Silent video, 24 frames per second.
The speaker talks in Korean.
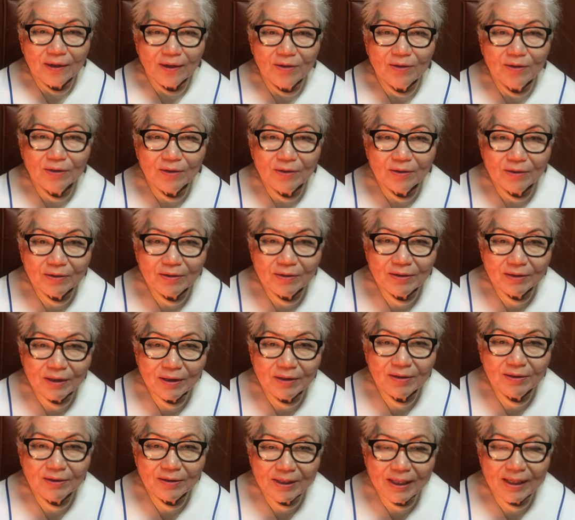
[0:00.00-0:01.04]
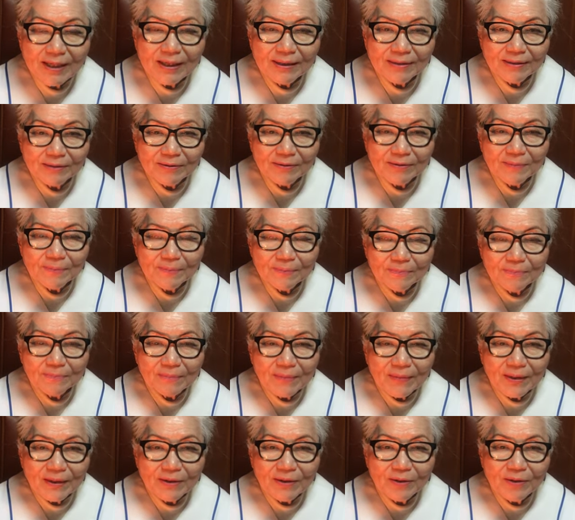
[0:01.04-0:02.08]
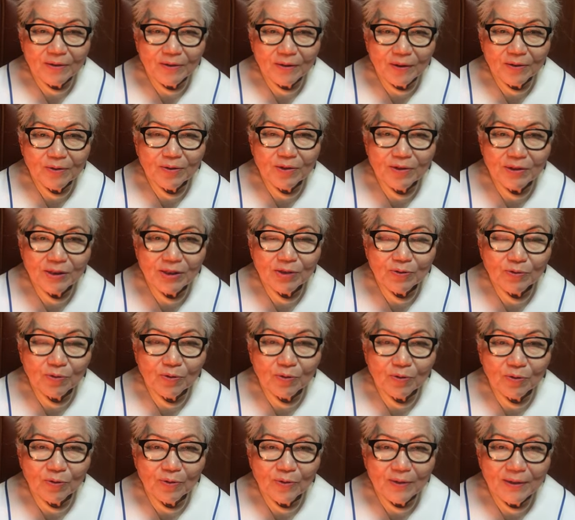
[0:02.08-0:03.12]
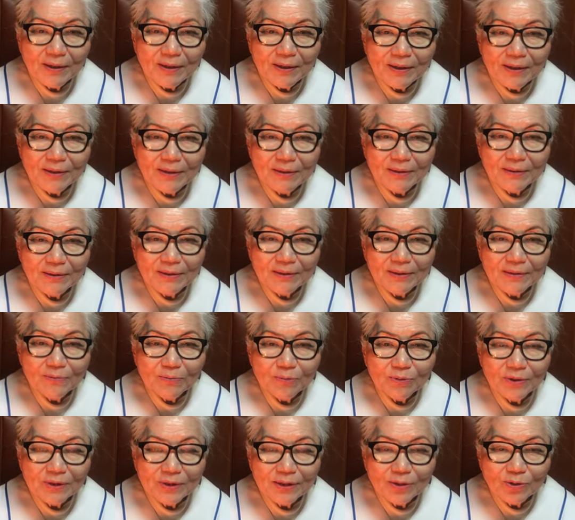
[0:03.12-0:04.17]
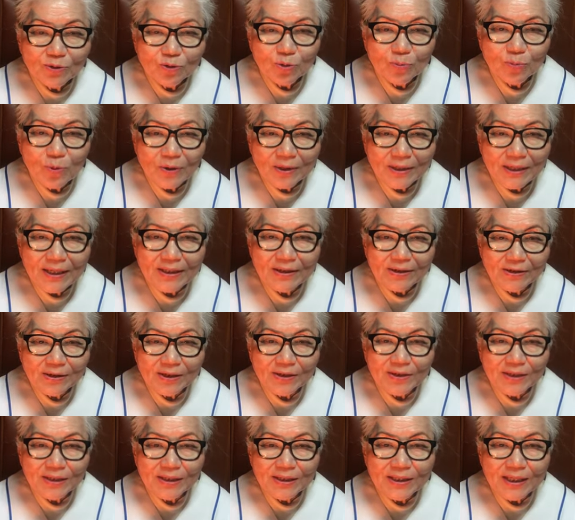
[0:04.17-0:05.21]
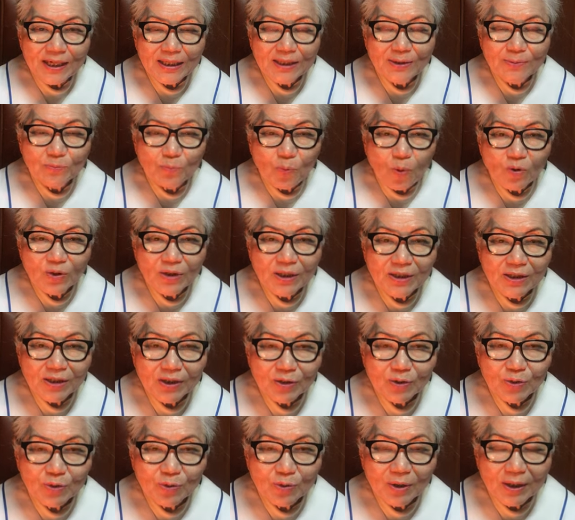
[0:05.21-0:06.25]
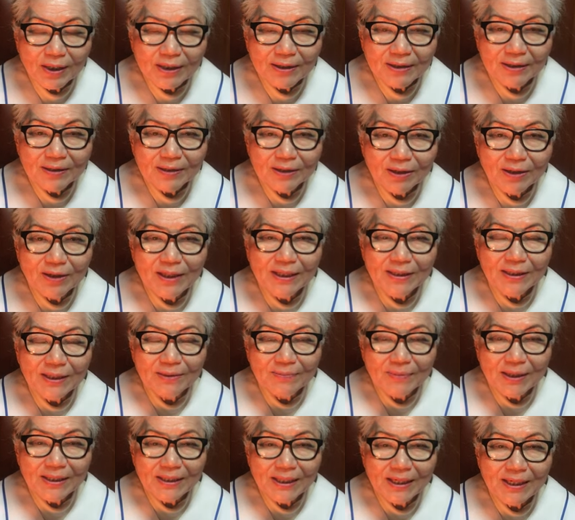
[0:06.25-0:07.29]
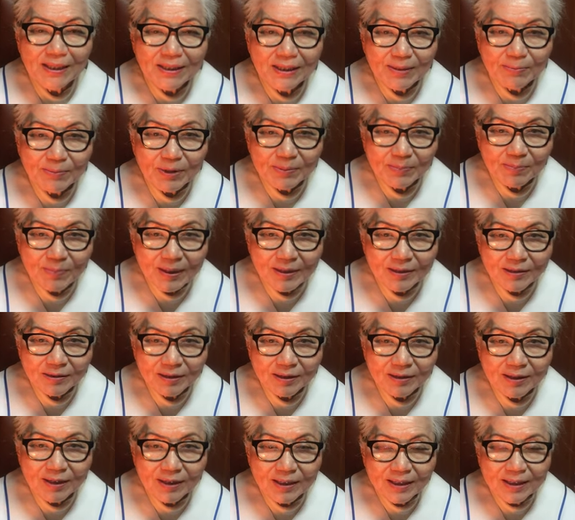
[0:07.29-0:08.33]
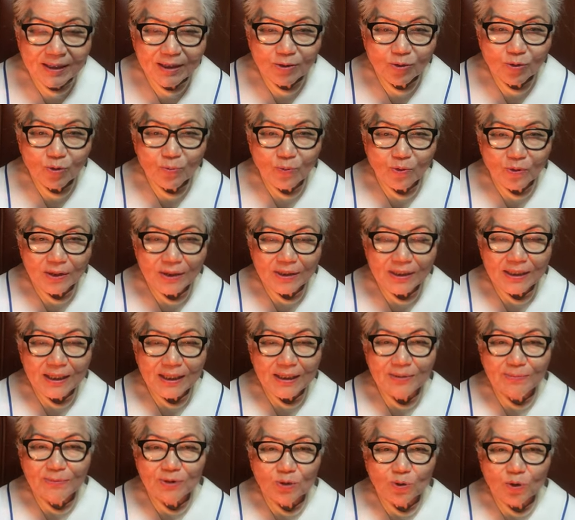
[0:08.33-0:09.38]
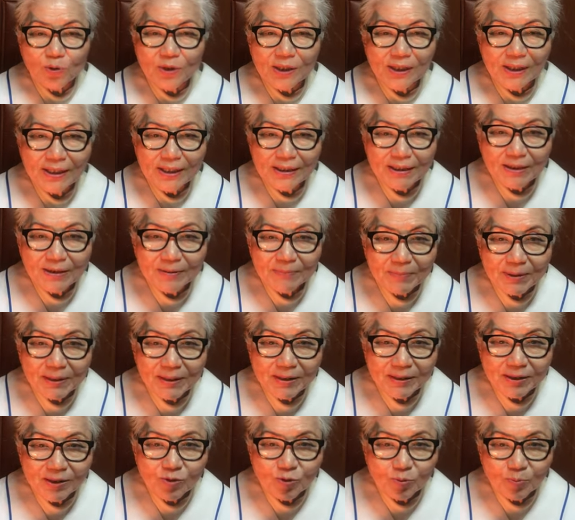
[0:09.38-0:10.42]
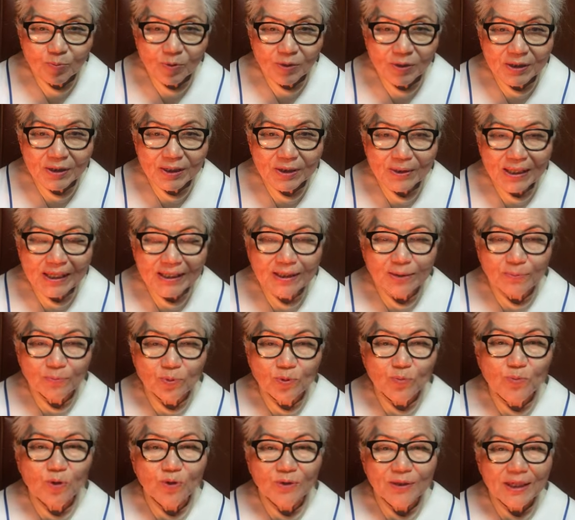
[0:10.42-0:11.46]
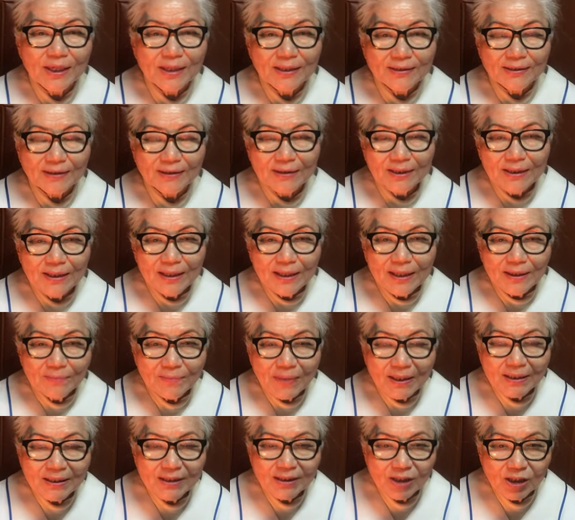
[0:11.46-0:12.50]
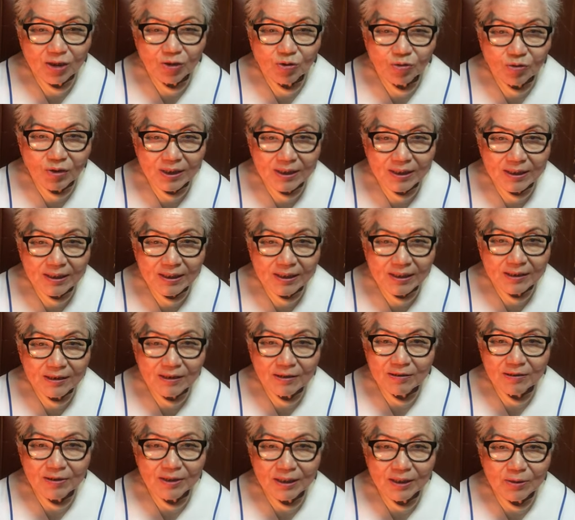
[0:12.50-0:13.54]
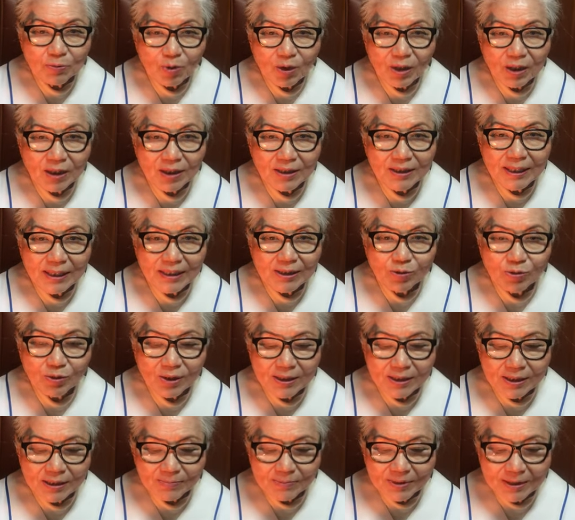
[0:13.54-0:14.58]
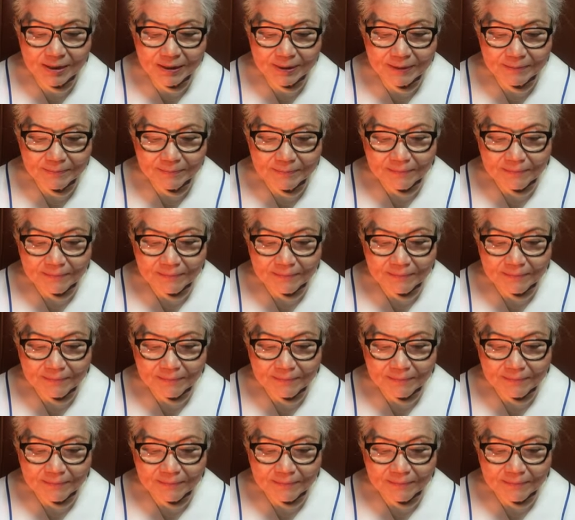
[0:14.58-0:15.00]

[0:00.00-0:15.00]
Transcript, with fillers: 어느 어느 때에서 어, 어떤 식으로 축복이 내려졌는지 아니면 본인 스스로가 선한 일을 많이 했기 때문에 받는 축복인지 아니면 조상에서 받는 축복인지 아니면 부모 때에서 받은 저주인지 그런 것들이 훤히 알 수가 있습니다.